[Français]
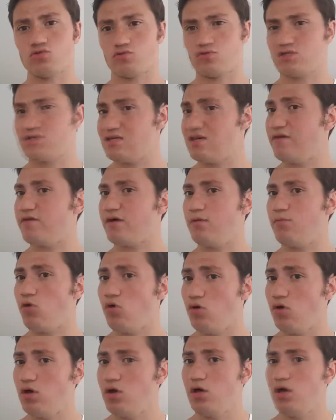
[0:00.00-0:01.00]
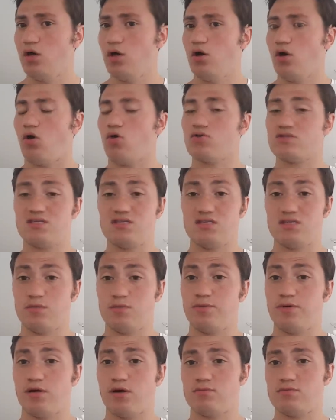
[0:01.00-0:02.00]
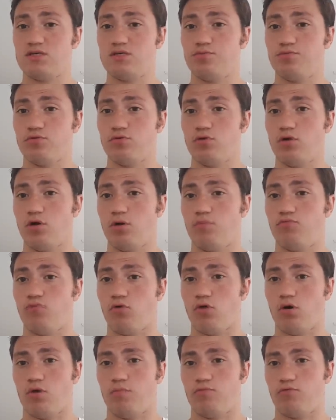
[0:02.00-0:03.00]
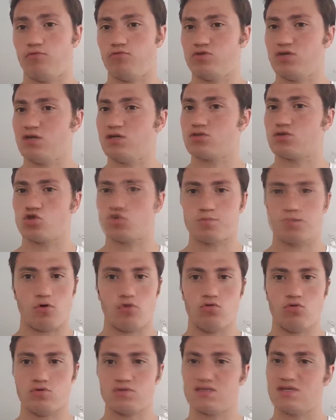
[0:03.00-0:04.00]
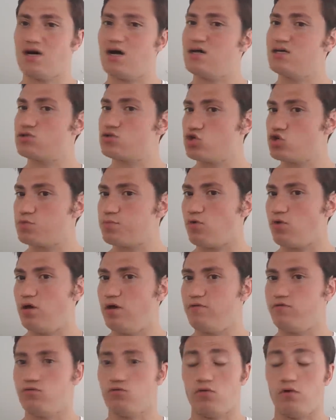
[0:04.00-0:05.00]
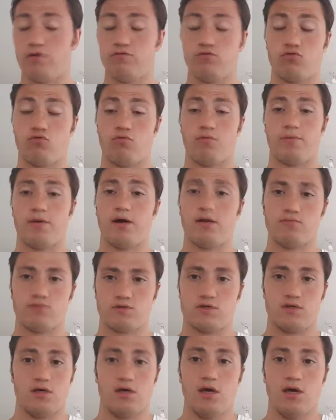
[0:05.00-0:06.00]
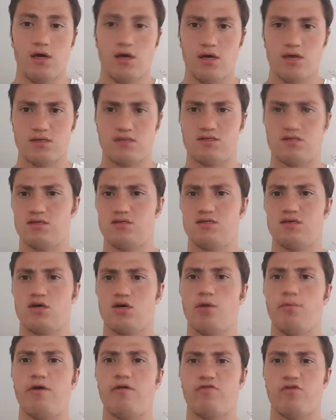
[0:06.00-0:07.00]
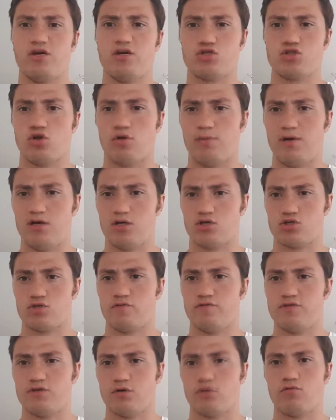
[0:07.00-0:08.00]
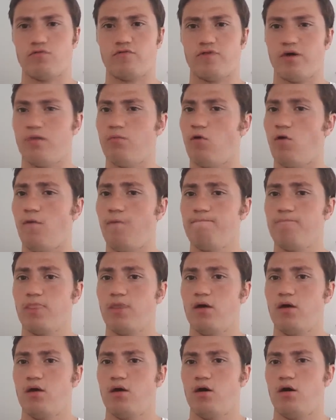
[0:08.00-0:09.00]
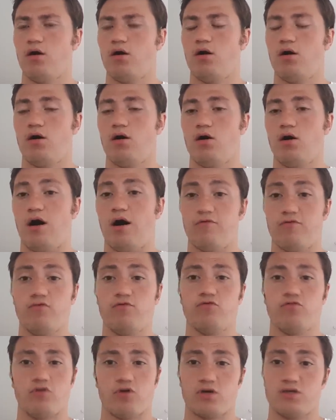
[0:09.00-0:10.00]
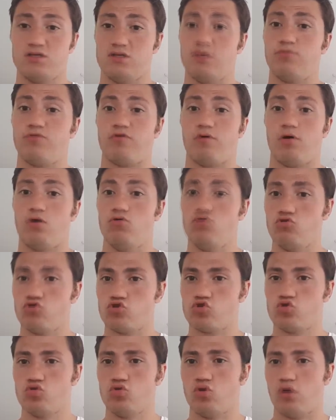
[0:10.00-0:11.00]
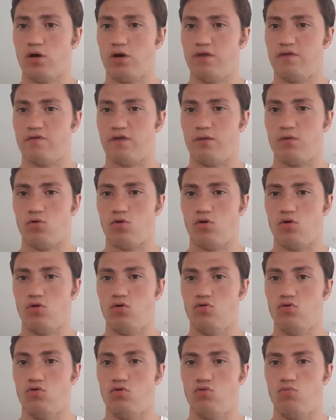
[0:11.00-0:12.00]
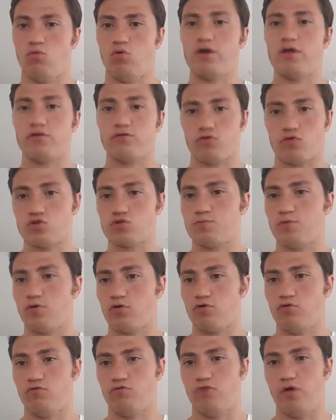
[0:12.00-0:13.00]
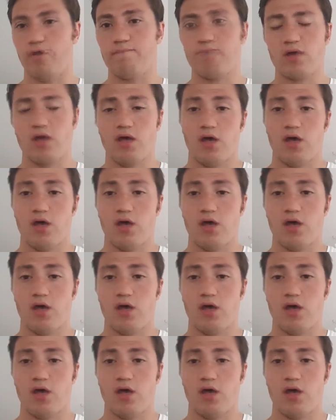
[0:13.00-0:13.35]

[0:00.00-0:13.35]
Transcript: Donc ça, vraiment, anticiper un petit peu euh, pour, euh, pour vous dire est-ce que je prends l'Eurostar, est-ce que je prends l'avion, à vous de comparer. Bon, c'est comme un voyage normal, hein, j'ai envie de dire. Donc vraiment, euh, à vous de vous organiser pour savoir le jour et vraiment le moyen de transport que vous voulez.